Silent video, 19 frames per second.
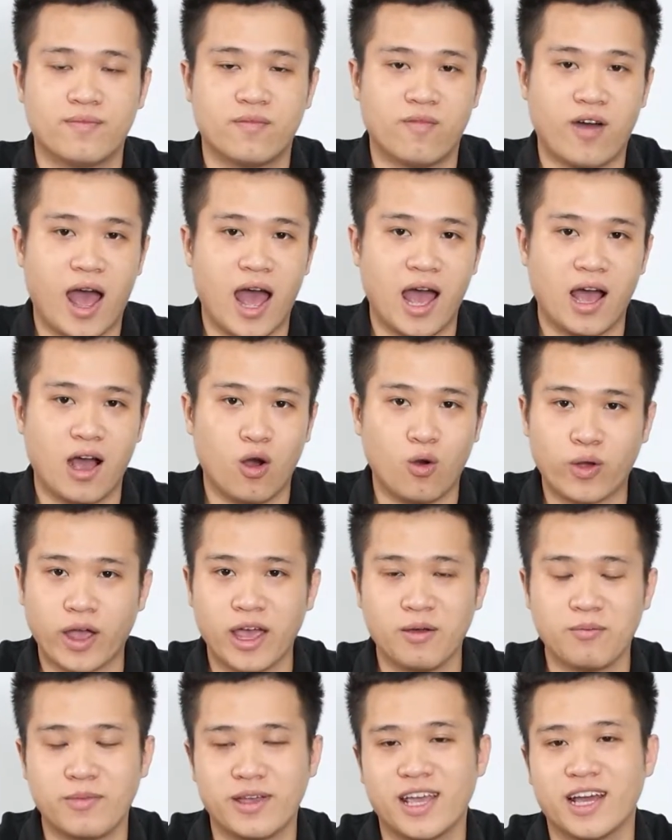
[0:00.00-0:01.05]
Và ok,
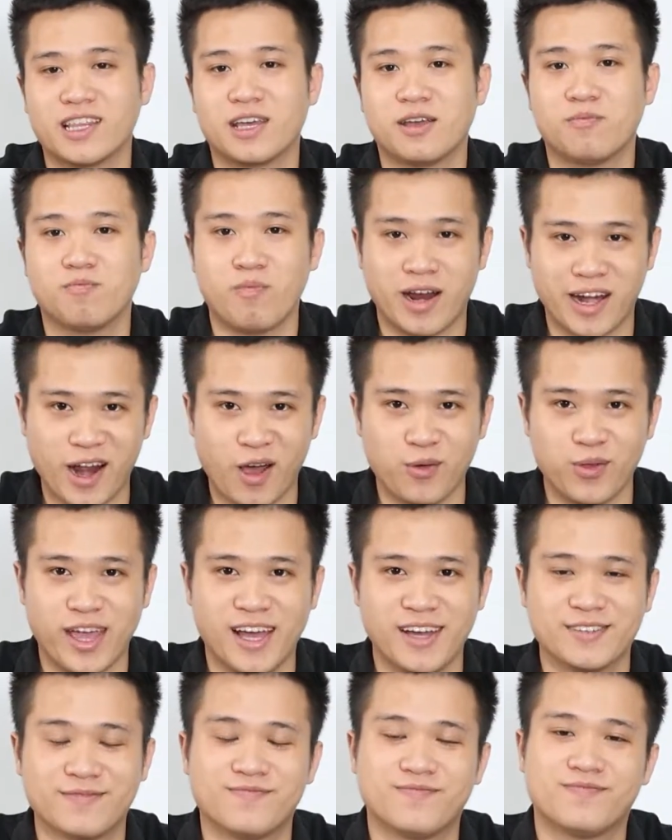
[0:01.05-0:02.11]
bây giờ thì bắt đầu nhé